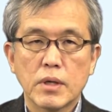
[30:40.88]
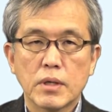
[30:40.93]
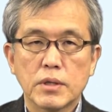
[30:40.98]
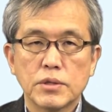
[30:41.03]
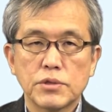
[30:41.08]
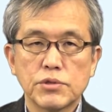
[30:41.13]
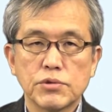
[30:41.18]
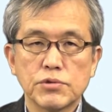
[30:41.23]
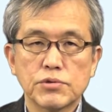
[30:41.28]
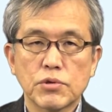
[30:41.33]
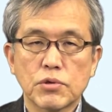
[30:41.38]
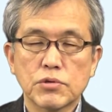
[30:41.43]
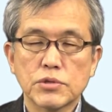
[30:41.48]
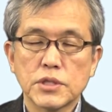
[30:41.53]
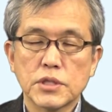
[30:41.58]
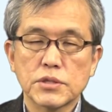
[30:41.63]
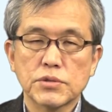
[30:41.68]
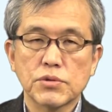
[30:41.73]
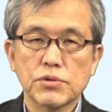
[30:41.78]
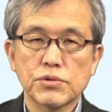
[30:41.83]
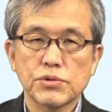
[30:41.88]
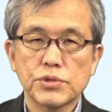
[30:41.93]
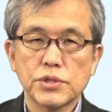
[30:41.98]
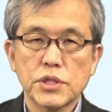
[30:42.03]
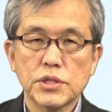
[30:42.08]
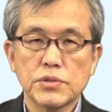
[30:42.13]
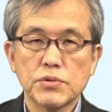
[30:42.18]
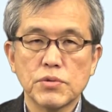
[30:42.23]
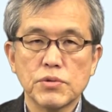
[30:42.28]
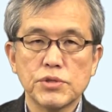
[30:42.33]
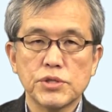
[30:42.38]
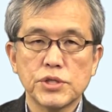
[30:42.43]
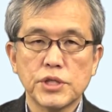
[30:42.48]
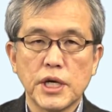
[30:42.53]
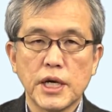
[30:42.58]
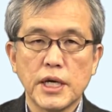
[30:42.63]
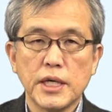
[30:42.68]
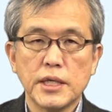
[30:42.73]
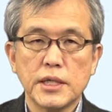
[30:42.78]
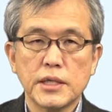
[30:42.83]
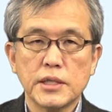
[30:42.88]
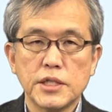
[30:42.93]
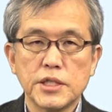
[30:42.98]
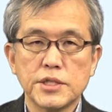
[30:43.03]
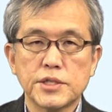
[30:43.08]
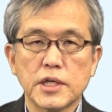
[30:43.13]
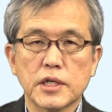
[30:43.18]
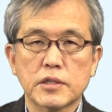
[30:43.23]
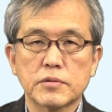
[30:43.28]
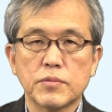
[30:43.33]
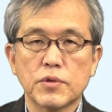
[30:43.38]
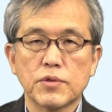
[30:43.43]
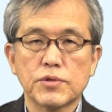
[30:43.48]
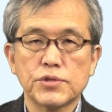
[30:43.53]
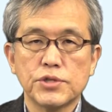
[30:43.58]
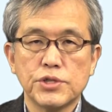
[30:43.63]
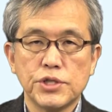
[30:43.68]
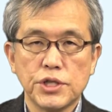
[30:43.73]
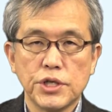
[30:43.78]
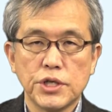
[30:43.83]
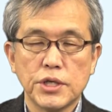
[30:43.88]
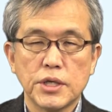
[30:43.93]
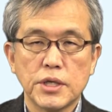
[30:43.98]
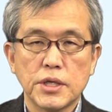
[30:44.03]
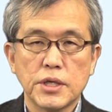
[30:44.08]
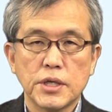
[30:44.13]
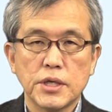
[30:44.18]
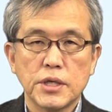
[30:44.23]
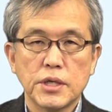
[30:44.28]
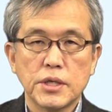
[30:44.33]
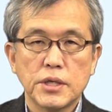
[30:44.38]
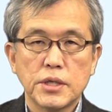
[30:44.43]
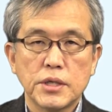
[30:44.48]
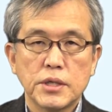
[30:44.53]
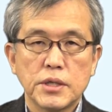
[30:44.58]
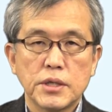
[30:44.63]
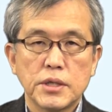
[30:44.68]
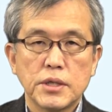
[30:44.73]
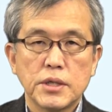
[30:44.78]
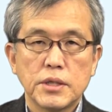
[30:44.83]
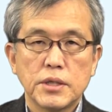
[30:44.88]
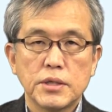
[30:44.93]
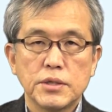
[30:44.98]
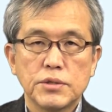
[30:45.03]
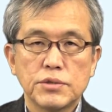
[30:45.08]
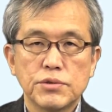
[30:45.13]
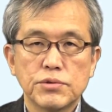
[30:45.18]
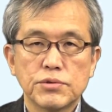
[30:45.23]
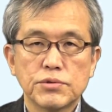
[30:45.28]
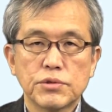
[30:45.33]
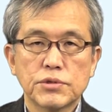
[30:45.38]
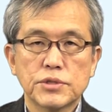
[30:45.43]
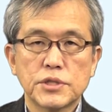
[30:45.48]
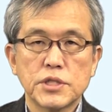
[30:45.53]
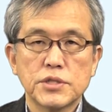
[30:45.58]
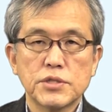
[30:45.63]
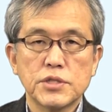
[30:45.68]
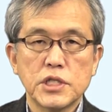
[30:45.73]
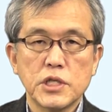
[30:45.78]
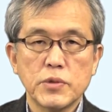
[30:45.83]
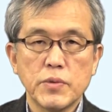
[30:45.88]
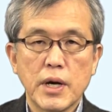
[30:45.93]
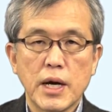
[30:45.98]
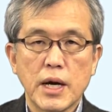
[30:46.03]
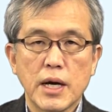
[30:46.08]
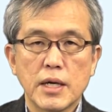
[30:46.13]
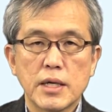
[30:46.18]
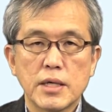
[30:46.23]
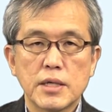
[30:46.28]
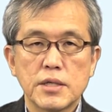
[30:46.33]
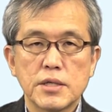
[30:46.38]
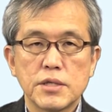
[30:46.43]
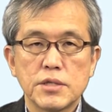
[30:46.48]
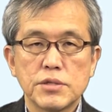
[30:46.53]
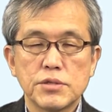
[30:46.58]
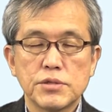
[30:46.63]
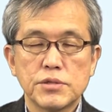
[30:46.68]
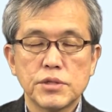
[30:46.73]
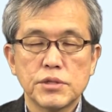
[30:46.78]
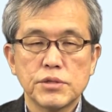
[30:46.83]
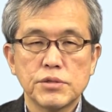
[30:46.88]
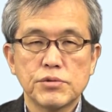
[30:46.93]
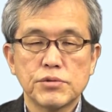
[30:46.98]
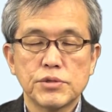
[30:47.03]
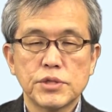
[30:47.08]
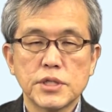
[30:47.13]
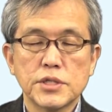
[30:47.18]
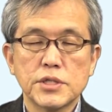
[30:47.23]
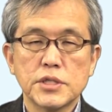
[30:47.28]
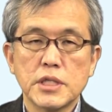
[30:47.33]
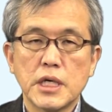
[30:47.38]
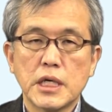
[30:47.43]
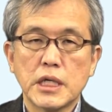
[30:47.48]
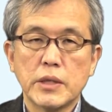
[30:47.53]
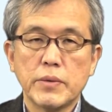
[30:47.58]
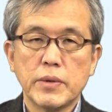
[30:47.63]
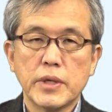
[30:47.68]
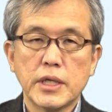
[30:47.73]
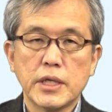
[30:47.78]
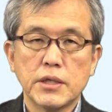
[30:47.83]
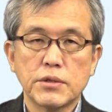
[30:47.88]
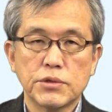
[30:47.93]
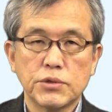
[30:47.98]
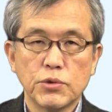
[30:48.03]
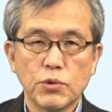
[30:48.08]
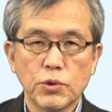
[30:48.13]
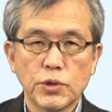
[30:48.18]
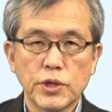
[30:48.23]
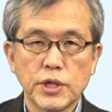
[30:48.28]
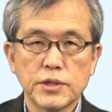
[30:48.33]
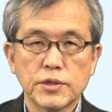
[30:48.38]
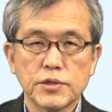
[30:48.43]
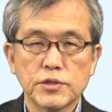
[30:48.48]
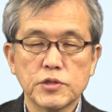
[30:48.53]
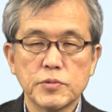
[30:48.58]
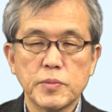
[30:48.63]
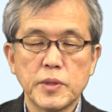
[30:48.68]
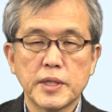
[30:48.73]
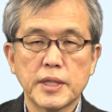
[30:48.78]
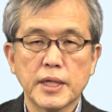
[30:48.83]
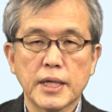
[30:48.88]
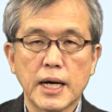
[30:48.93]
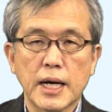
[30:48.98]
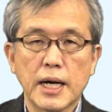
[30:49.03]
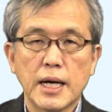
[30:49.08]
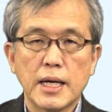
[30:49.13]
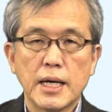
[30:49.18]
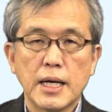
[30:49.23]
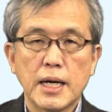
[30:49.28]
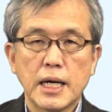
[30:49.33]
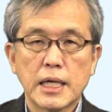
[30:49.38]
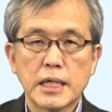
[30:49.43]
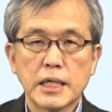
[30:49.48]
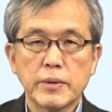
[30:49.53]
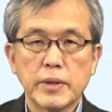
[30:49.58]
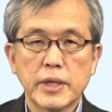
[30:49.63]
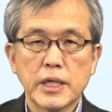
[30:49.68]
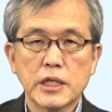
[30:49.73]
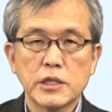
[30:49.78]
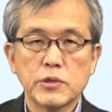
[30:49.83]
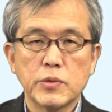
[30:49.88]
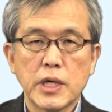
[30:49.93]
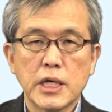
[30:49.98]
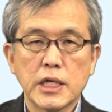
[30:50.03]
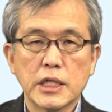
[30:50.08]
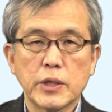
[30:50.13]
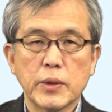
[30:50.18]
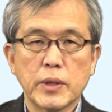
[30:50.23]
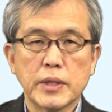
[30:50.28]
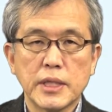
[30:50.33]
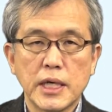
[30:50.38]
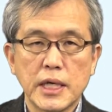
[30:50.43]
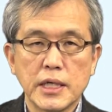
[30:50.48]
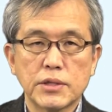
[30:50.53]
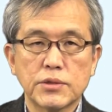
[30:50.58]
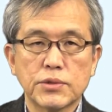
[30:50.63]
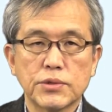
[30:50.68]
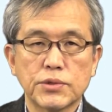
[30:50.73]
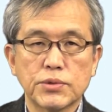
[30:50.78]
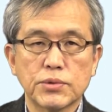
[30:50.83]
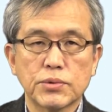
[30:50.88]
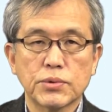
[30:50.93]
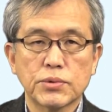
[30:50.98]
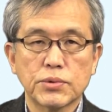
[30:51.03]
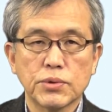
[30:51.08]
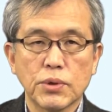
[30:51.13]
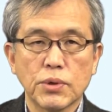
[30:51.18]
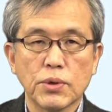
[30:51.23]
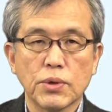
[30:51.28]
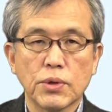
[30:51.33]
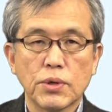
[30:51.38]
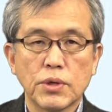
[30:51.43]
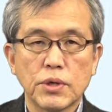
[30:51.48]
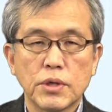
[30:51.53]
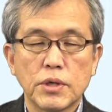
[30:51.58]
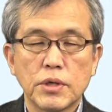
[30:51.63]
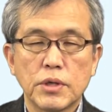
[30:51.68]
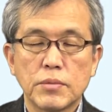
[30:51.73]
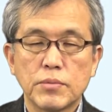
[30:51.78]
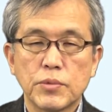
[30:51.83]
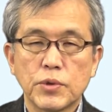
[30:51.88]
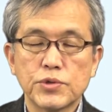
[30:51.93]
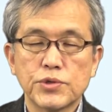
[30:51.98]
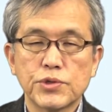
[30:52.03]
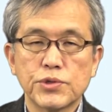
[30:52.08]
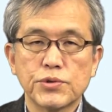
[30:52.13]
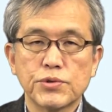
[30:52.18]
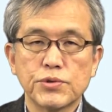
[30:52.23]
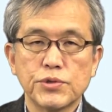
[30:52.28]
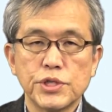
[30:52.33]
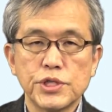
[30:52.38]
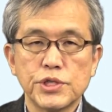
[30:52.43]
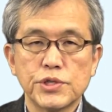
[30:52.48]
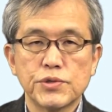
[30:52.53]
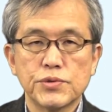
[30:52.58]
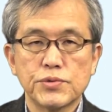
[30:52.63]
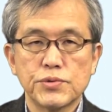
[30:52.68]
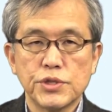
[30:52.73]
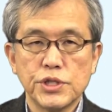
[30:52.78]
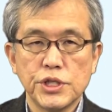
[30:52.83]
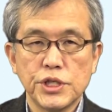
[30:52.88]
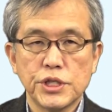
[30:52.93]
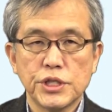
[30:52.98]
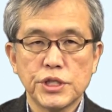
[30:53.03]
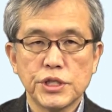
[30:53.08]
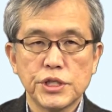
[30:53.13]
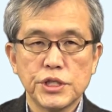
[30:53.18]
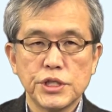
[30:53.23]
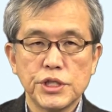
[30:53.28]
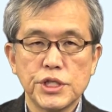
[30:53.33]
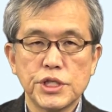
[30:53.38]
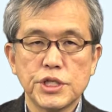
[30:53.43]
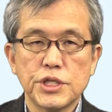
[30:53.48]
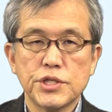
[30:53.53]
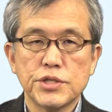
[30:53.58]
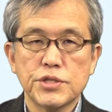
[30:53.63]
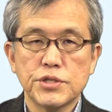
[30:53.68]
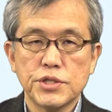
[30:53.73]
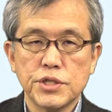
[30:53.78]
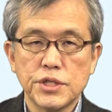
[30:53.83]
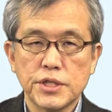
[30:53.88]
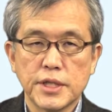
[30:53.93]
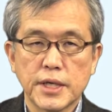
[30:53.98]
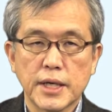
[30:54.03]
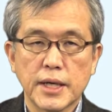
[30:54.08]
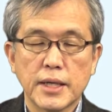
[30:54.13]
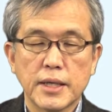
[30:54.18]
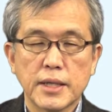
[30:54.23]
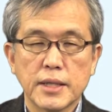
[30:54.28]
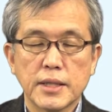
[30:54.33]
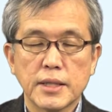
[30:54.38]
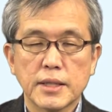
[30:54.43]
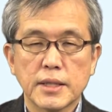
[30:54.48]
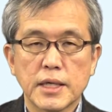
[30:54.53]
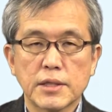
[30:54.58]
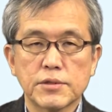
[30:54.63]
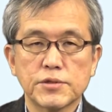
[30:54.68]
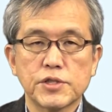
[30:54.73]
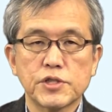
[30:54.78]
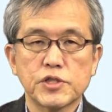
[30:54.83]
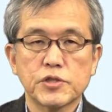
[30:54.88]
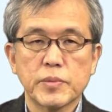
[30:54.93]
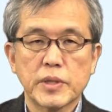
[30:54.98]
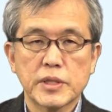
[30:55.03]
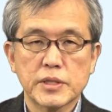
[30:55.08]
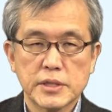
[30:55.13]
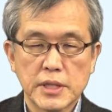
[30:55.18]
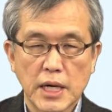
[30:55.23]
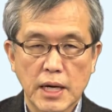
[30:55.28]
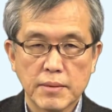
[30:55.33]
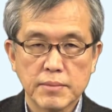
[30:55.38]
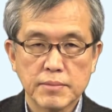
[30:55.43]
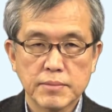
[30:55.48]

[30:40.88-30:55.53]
従属説と主説の違いに着目し従属説には主説に現れる表現の全てが現れるわけではないということをモジュール22に引き続いて確認しました。